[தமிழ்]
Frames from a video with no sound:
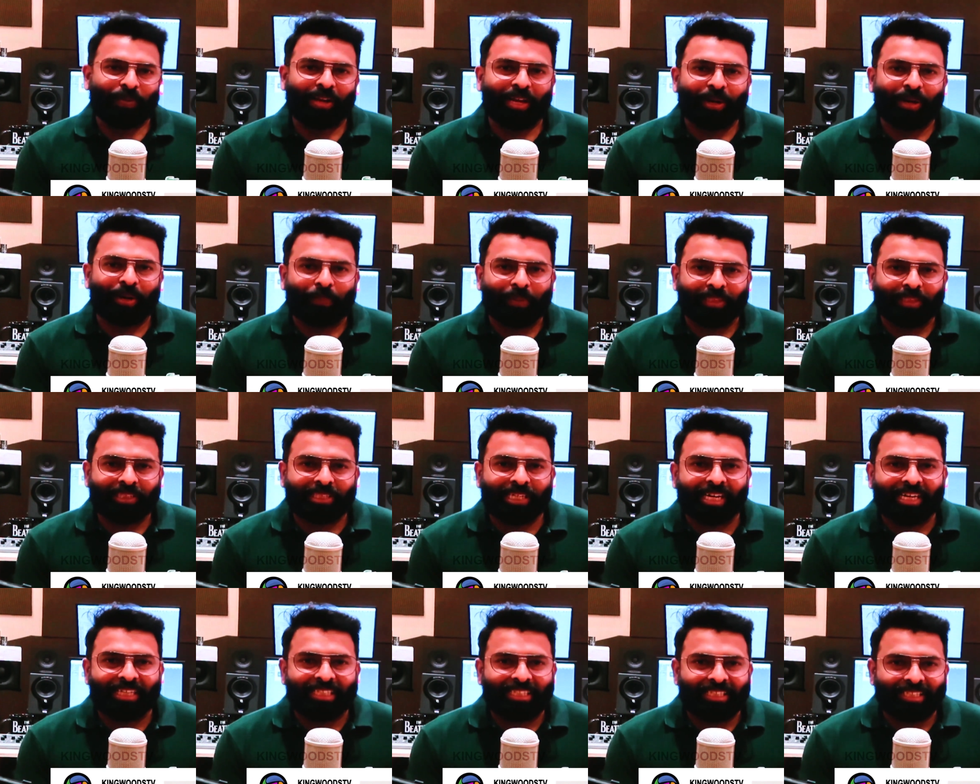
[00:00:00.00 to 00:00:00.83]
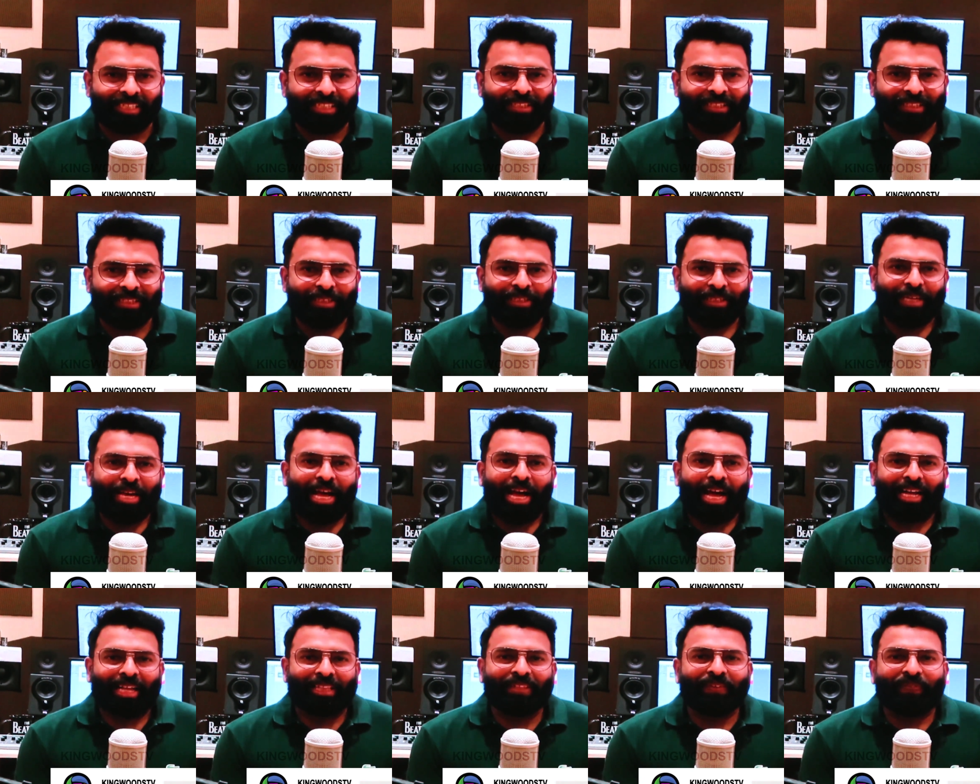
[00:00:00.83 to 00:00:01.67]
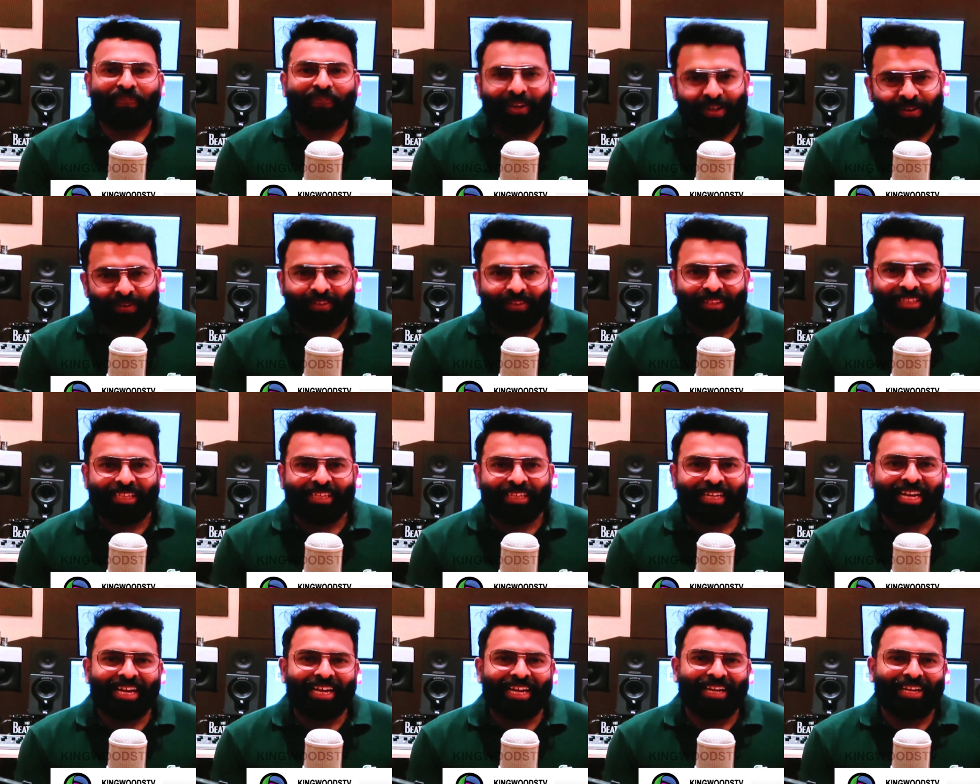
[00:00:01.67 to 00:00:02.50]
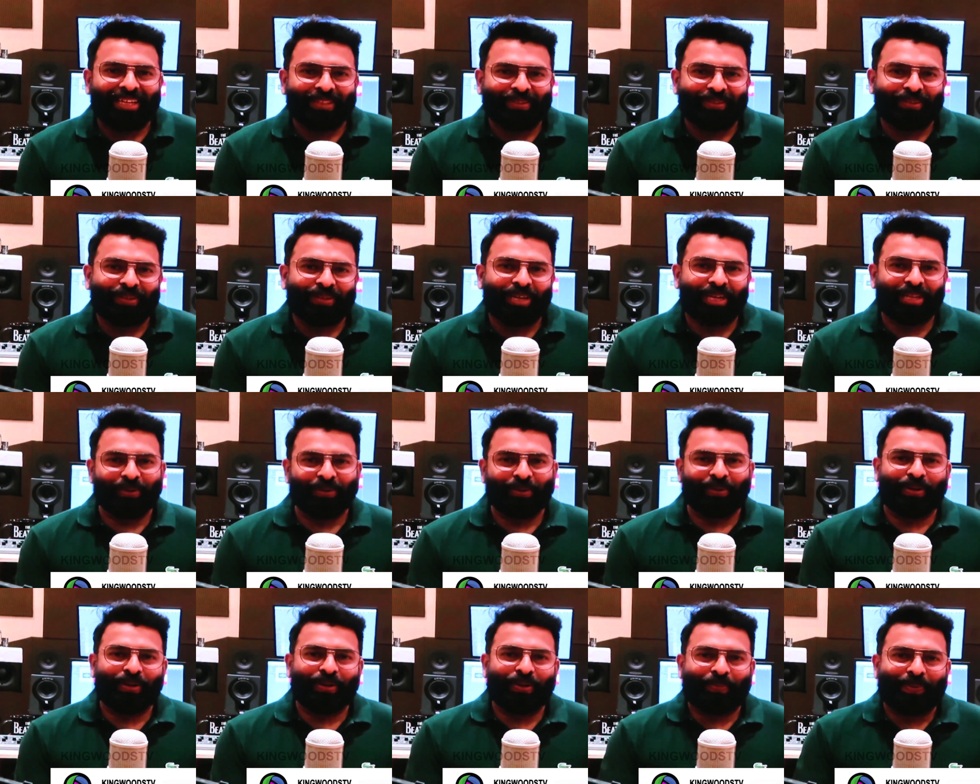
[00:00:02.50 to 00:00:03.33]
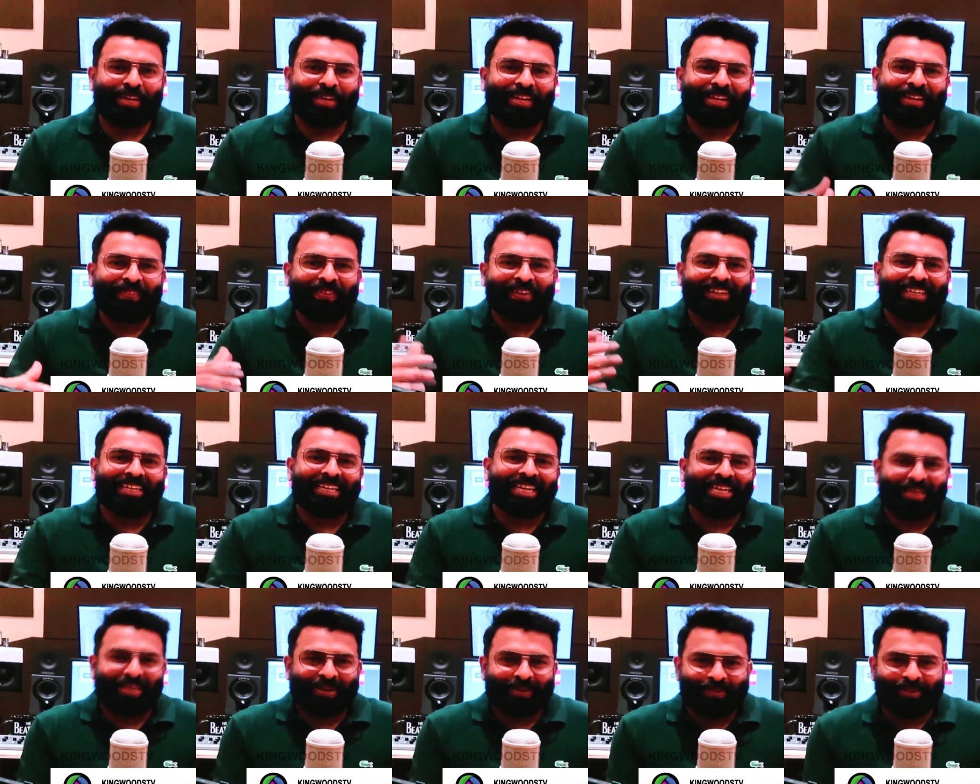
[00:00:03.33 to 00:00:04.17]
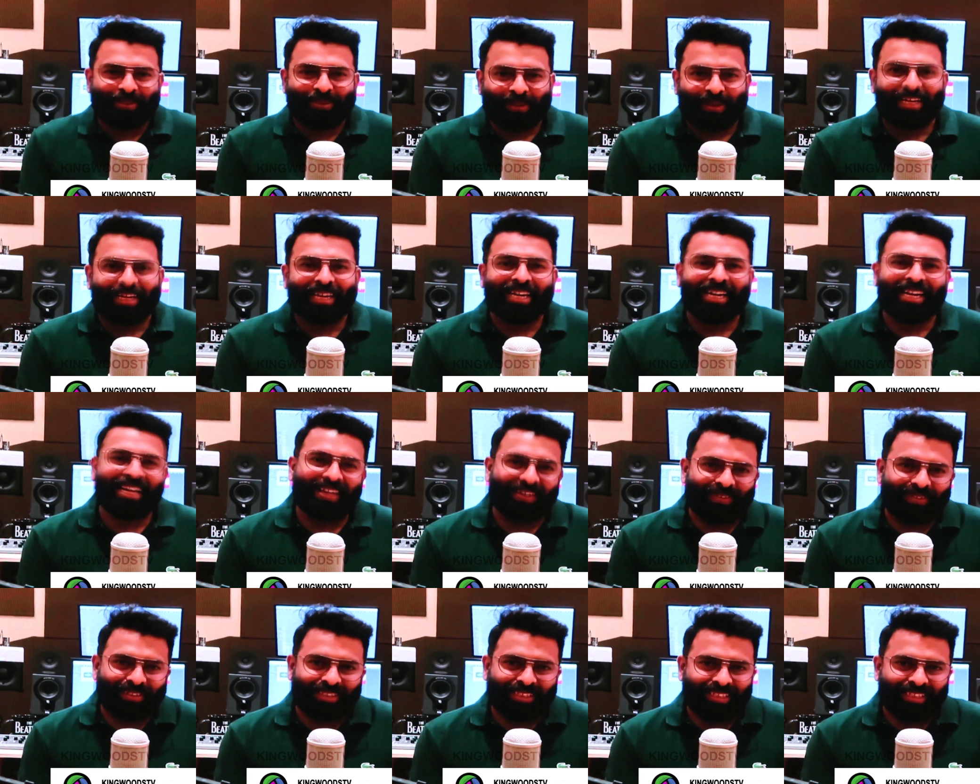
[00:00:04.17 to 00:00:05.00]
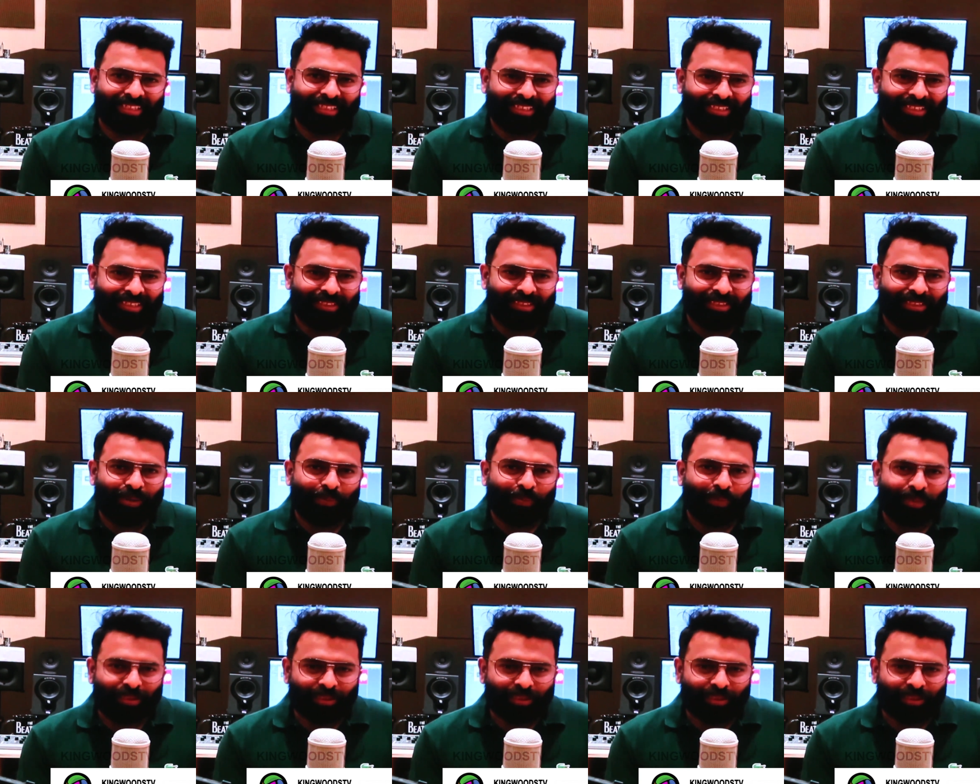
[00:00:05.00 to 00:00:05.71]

அந்த ஃபீல் வந்ததுன்னா அது அதோடைய பெரிய வெற்றி அப்படின்னு சொல்லி நான் வந்து தமாஷா சொல்லிட்டு இருந்தேன் டேரக்டர்கிட்ட